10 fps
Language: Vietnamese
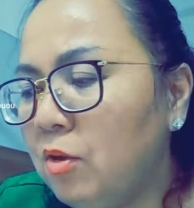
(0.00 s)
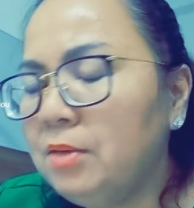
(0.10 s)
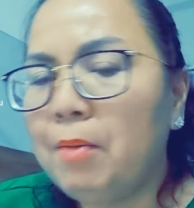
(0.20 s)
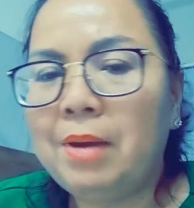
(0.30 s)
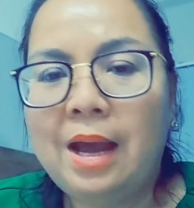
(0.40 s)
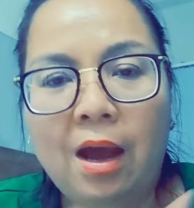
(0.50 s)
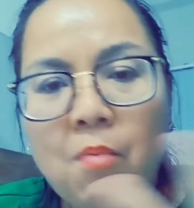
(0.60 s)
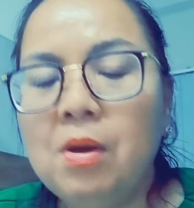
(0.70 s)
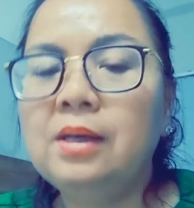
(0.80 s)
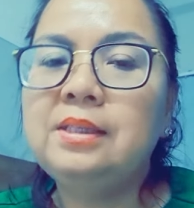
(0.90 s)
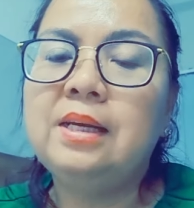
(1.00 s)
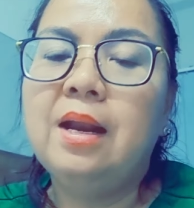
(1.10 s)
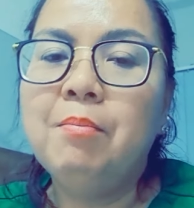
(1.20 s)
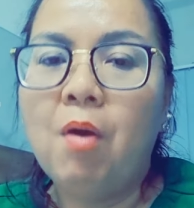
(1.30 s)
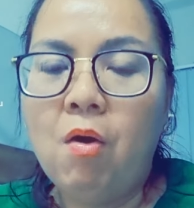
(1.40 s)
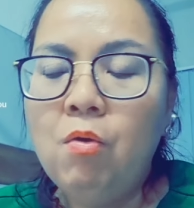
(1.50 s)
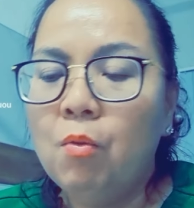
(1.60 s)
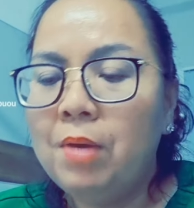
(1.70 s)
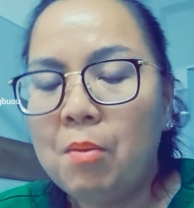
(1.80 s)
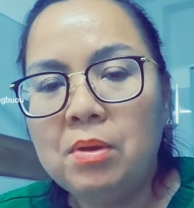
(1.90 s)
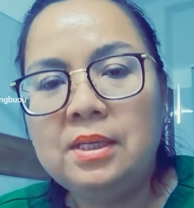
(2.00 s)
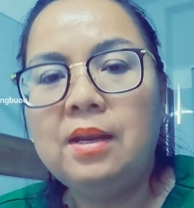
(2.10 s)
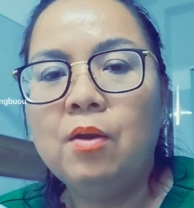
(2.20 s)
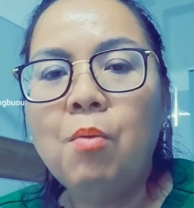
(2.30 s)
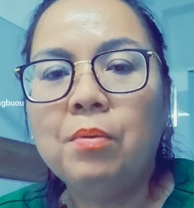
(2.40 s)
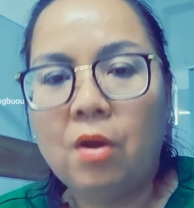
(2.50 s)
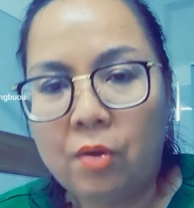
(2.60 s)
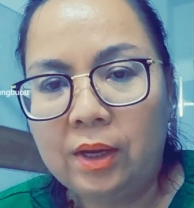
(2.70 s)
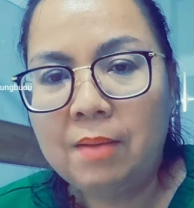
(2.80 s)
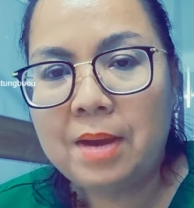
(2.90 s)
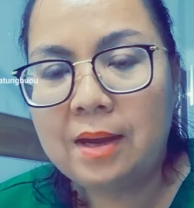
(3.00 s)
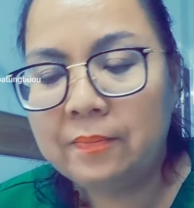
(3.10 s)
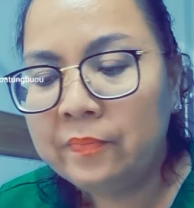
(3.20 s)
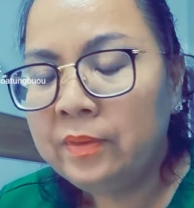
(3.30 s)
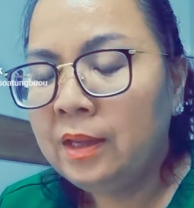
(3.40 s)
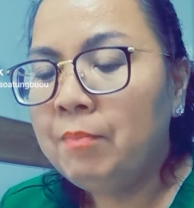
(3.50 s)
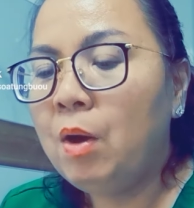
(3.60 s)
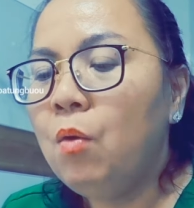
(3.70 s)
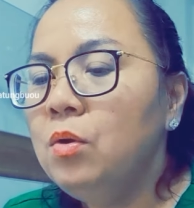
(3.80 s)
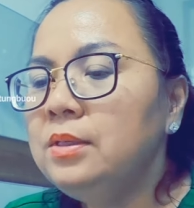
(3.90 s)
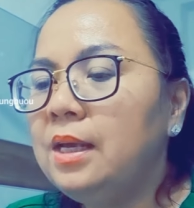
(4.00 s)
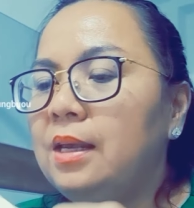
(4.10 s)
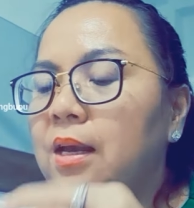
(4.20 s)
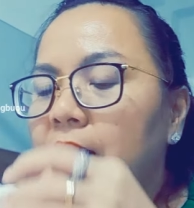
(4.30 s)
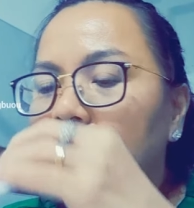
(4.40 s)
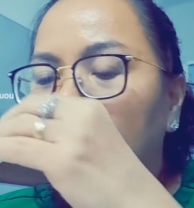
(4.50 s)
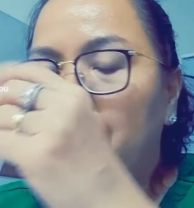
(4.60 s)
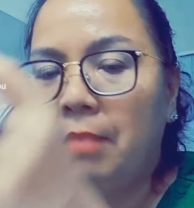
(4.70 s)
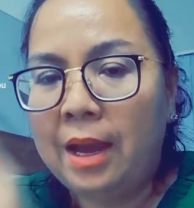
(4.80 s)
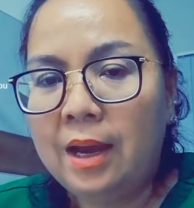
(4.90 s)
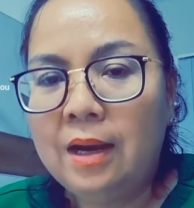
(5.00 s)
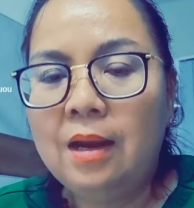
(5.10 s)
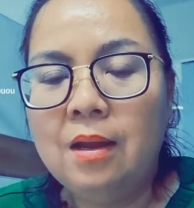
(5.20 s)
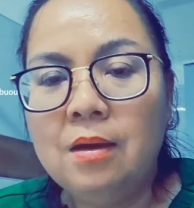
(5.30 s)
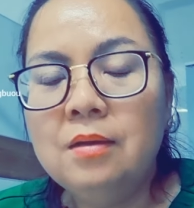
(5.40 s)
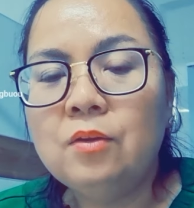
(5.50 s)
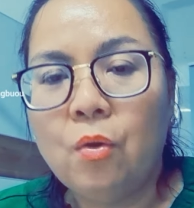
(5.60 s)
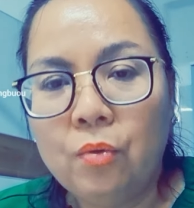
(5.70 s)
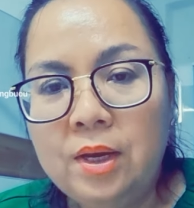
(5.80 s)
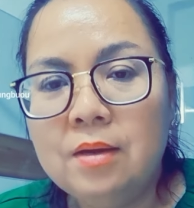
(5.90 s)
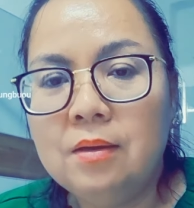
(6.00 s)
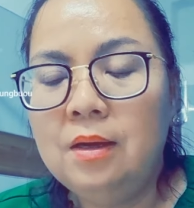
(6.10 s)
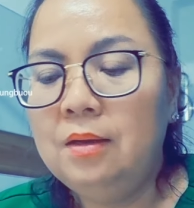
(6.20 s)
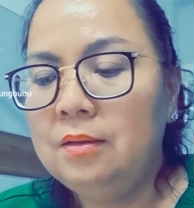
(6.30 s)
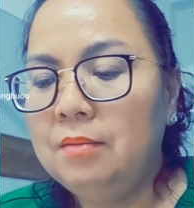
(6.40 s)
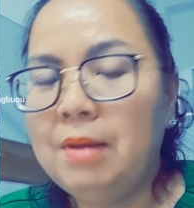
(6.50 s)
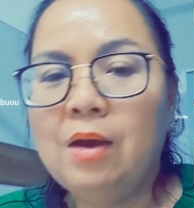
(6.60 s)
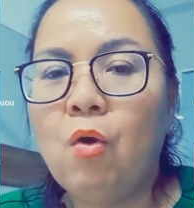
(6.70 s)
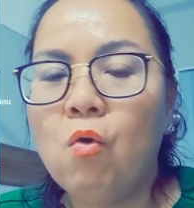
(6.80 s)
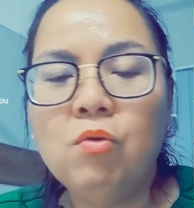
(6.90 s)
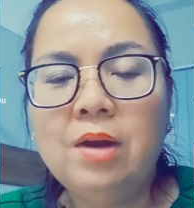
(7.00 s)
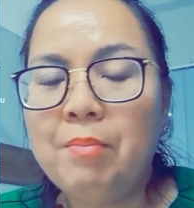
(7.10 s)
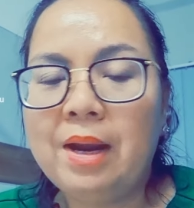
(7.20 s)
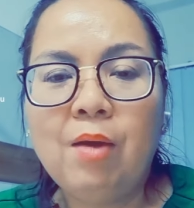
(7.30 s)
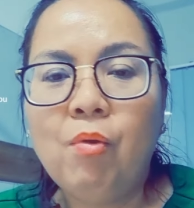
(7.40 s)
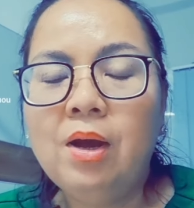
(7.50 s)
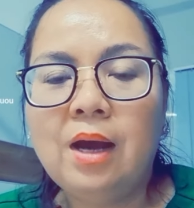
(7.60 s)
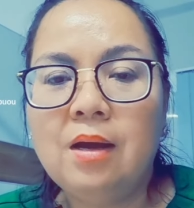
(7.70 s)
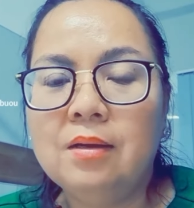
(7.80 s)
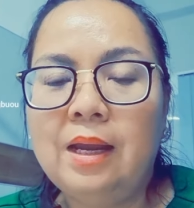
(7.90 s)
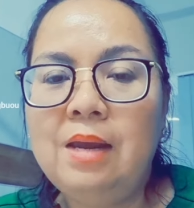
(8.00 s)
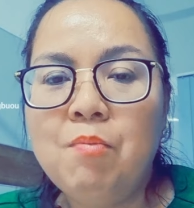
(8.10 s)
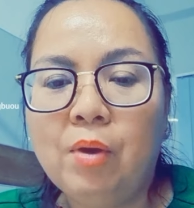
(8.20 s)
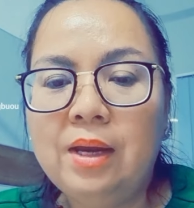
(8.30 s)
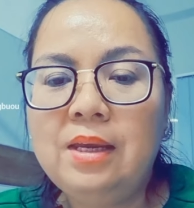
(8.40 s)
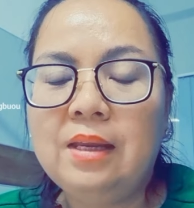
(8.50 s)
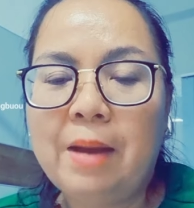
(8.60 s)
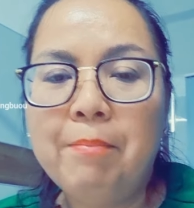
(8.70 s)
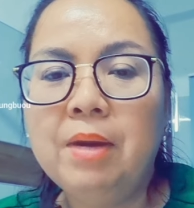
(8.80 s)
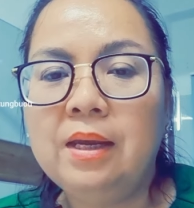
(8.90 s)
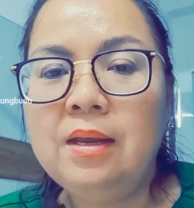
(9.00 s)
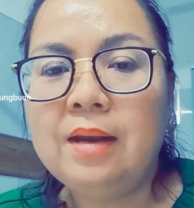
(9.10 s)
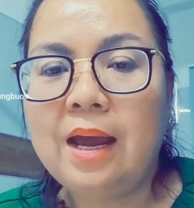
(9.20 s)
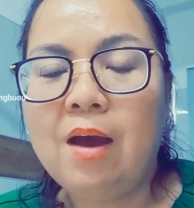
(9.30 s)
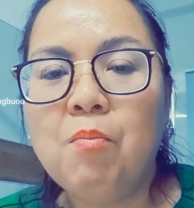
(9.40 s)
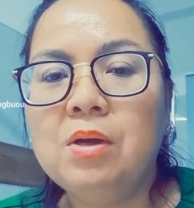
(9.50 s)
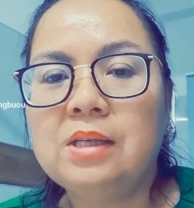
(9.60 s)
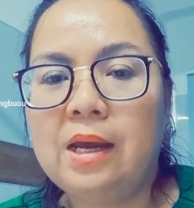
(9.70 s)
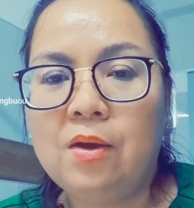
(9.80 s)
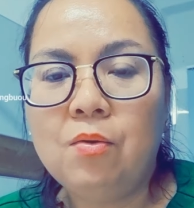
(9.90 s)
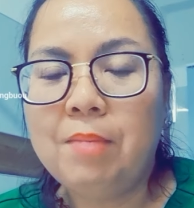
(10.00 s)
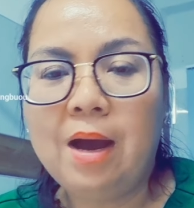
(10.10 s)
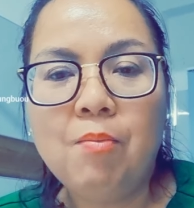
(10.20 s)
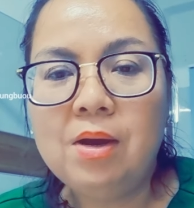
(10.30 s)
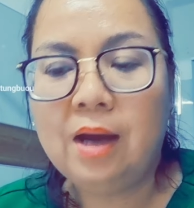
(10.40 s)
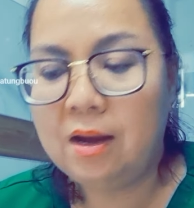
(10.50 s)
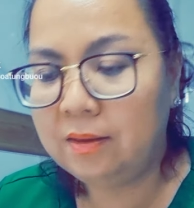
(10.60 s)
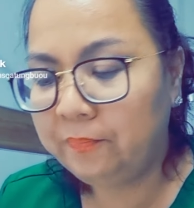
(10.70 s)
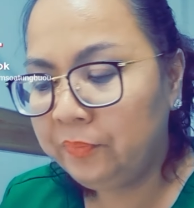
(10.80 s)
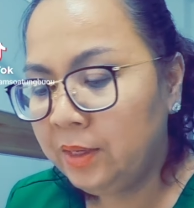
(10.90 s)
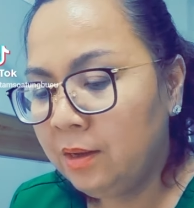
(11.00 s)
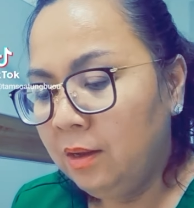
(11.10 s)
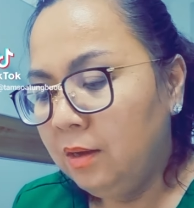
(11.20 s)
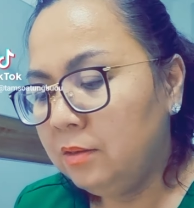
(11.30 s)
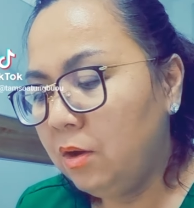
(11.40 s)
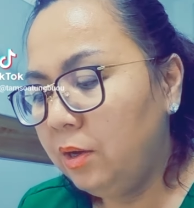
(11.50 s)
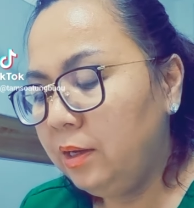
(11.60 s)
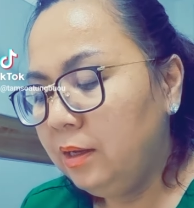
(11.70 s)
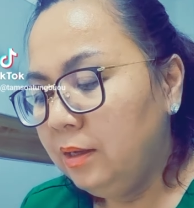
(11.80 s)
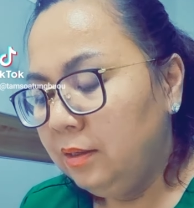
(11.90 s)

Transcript: đổi sợi bọc là không có cái chỉ định mổ cũng không có chỉ định hút rồi các bạn mà huống chi á là bà là lớn tuổi nữa bà cụ bà đâu có cần lấy một cái gì thẩm mỹ ra không có sẹo bà không có cần rồi